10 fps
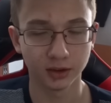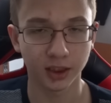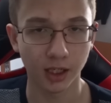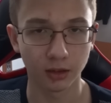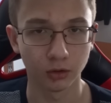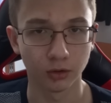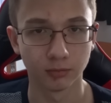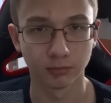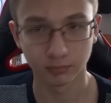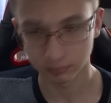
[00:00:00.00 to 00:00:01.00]
şey
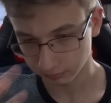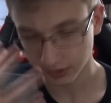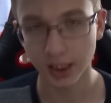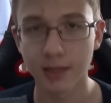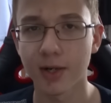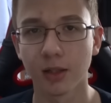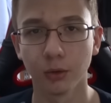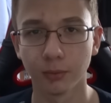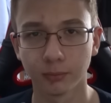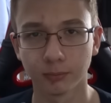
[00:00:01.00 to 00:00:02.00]
alıyorum. Kendimi
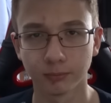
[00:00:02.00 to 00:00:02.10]
alıyorum.